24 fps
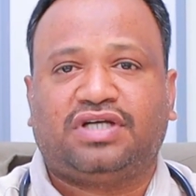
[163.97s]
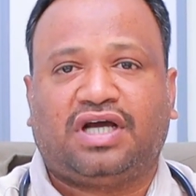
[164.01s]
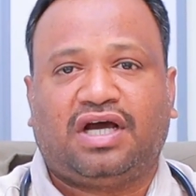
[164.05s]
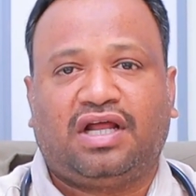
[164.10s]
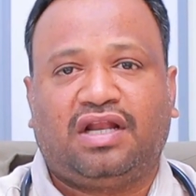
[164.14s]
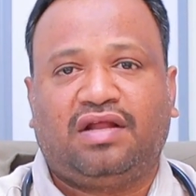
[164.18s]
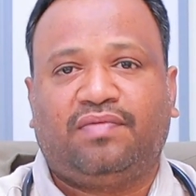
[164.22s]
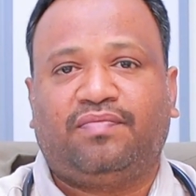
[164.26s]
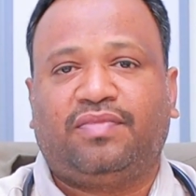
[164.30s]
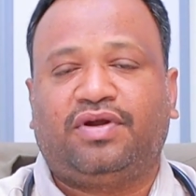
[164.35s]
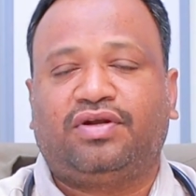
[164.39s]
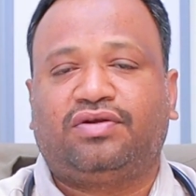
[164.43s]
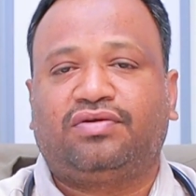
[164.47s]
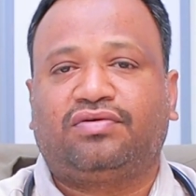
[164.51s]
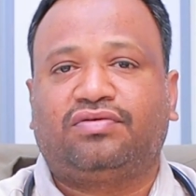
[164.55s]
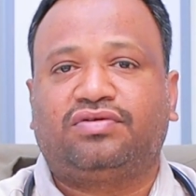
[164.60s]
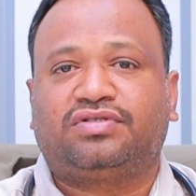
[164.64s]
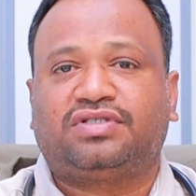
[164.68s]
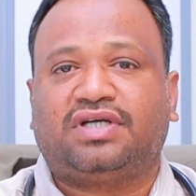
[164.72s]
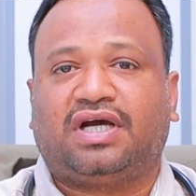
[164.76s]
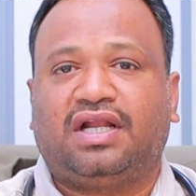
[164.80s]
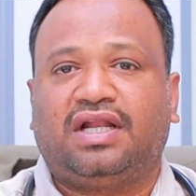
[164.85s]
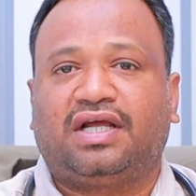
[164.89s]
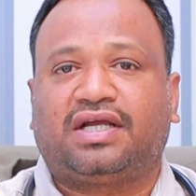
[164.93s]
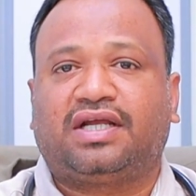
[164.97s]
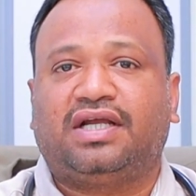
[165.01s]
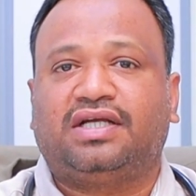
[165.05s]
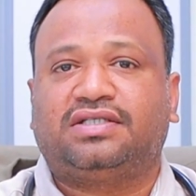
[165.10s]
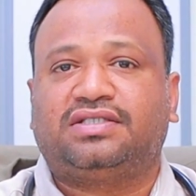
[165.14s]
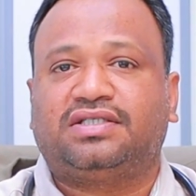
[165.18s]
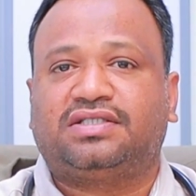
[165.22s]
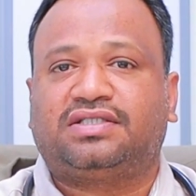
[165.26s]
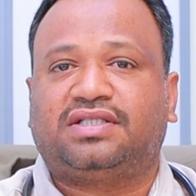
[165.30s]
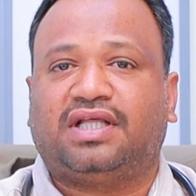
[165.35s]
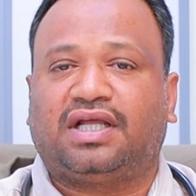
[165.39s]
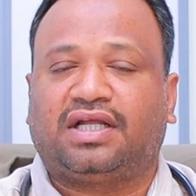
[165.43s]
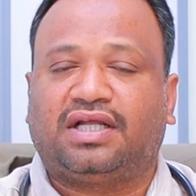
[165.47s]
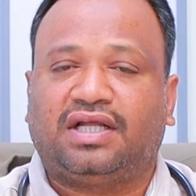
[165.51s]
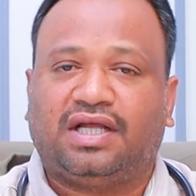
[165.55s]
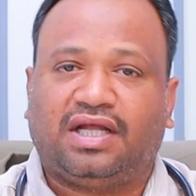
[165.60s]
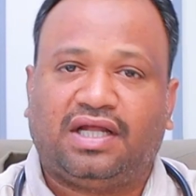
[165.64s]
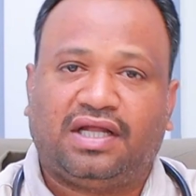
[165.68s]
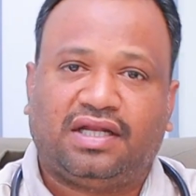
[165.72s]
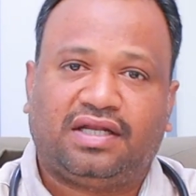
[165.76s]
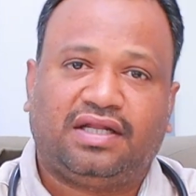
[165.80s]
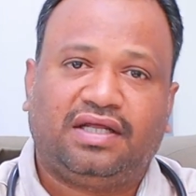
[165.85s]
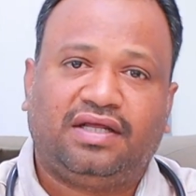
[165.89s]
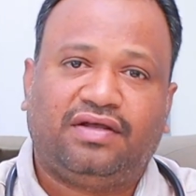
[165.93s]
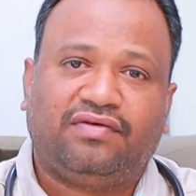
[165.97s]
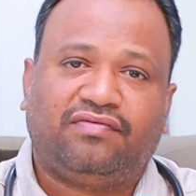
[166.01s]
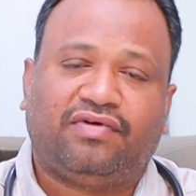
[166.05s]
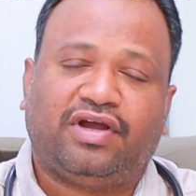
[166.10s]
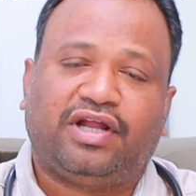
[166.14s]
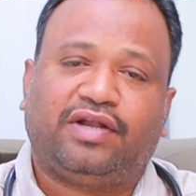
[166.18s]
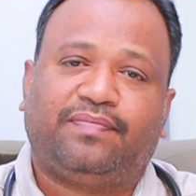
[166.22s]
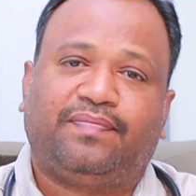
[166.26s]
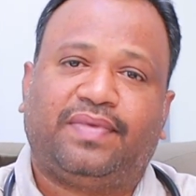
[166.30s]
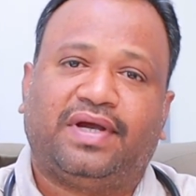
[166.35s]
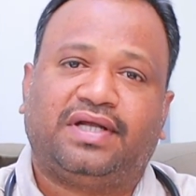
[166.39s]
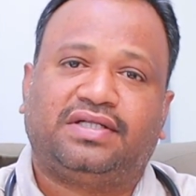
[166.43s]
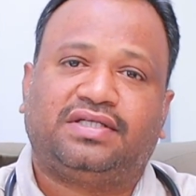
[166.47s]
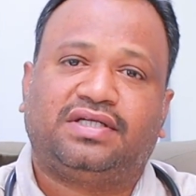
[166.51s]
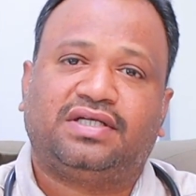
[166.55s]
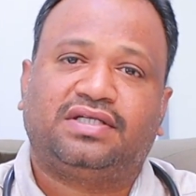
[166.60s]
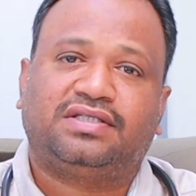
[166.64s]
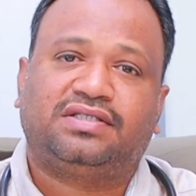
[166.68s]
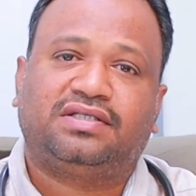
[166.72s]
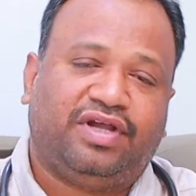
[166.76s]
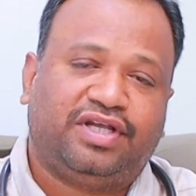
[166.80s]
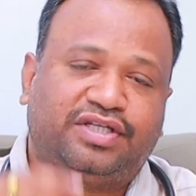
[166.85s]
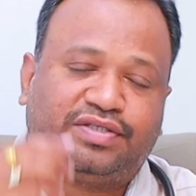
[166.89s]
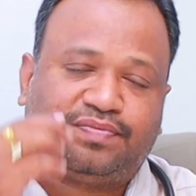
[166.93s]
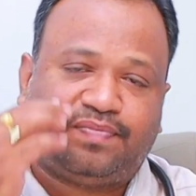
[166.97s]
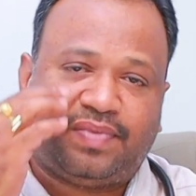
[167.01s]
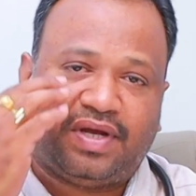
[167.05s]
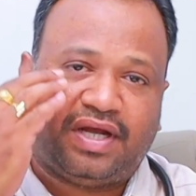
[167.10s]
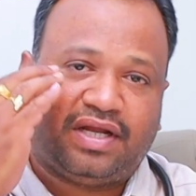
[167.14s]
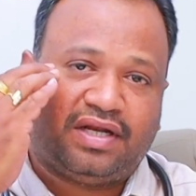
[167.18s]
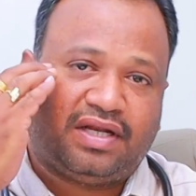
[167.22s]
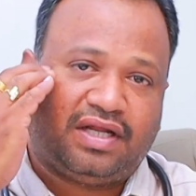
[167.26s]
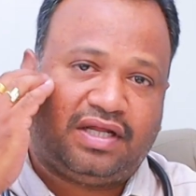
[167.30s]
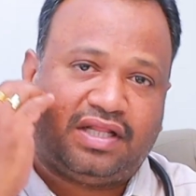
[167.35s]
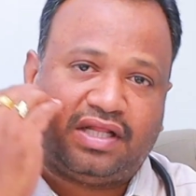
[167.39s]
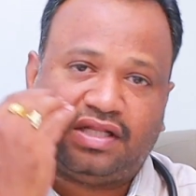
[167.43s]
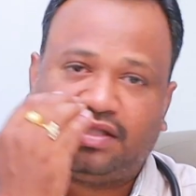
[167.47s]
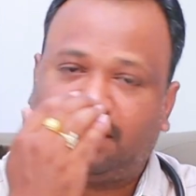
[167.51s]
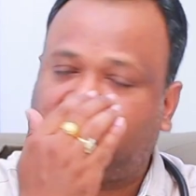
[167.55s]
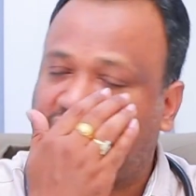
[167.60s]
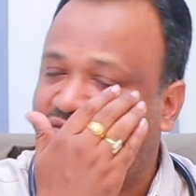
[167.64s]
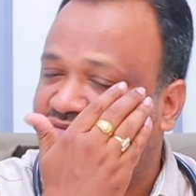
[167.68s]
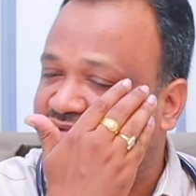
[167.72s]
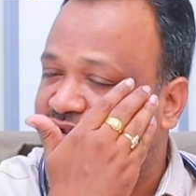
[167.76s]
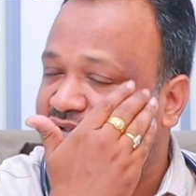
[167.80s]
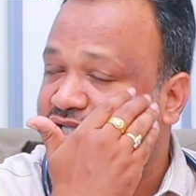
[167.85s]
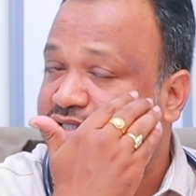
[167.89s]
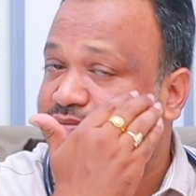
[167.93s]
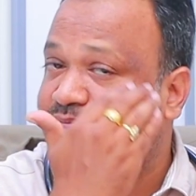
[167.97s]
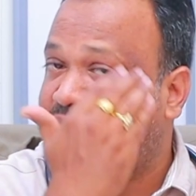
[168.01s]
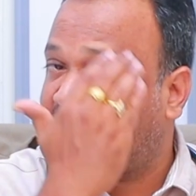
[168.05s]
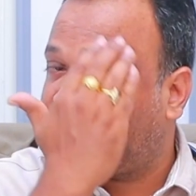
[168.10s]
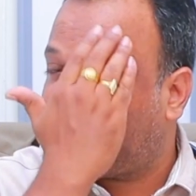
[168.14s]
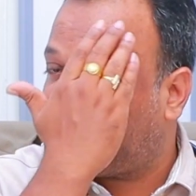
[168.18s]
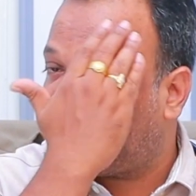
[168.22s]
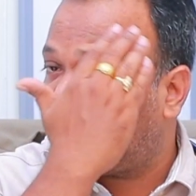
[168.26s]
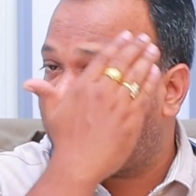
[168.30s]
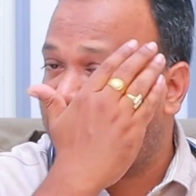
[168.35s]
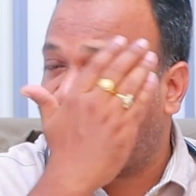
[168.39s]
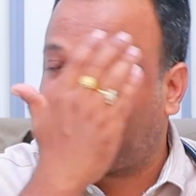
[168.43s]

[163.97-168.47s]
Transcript: చాలా మట్టుకు చాలా కేసెస్ తగ్గాయండి వైట్ ప్యాచెస్ ఫేస్ పైన ఇదంతా ఫేస్ పైన